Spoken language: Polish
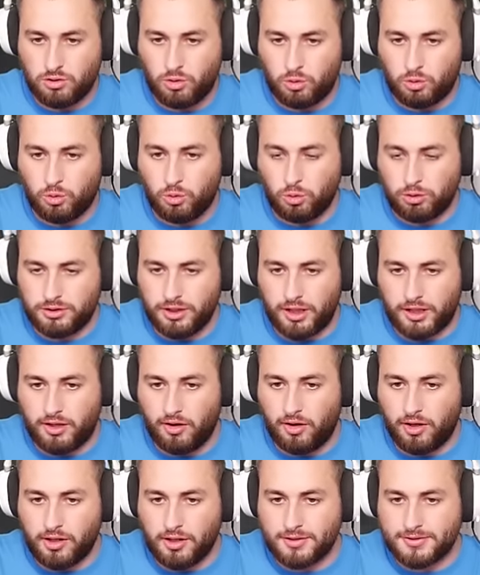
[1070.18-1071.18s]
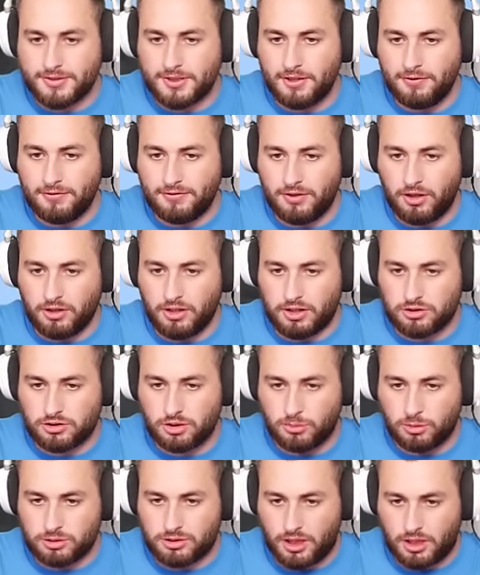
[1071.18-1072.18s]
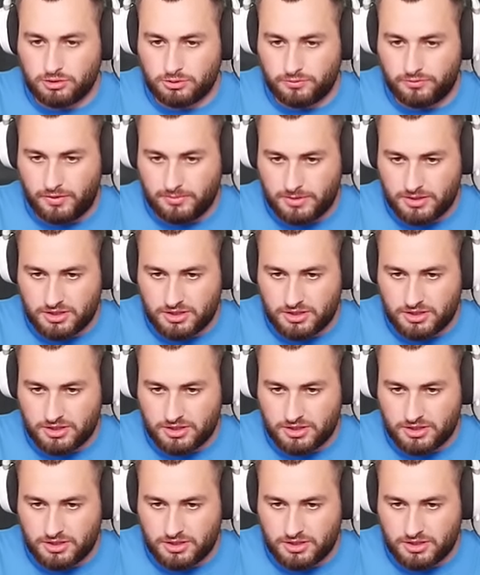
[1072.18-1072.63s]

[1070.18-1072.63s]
O kurde, jakie agresywne one są, od razu we